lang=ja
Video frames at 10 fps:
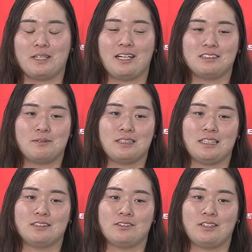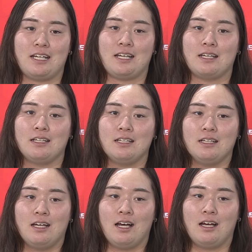び始めてるので
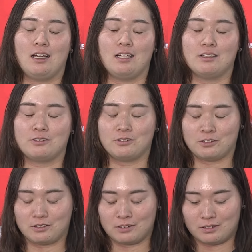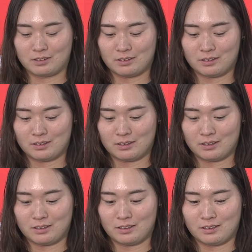あの、
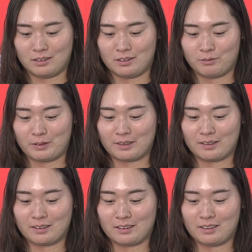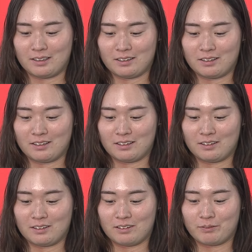まあ
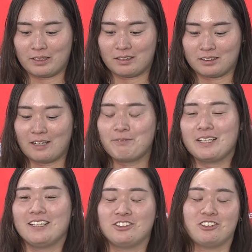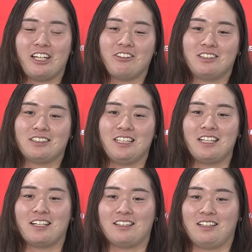まあ、完璧な状態を作れ
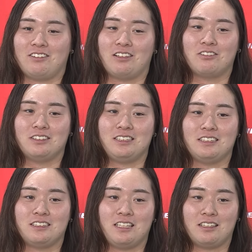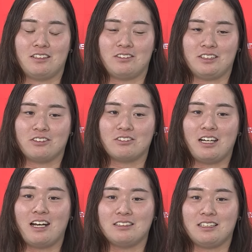なかったのが今シーズンだったのでそこ
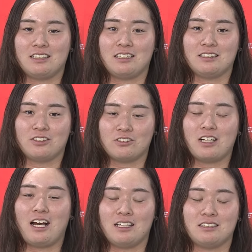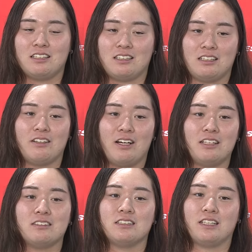は反省そこが反省点では
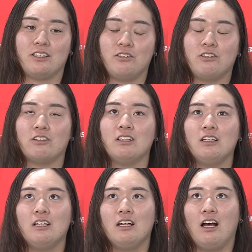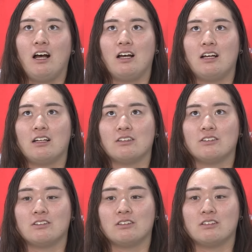あるんですけどあ
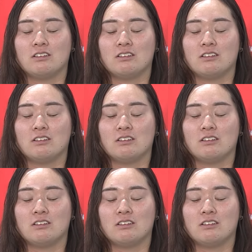の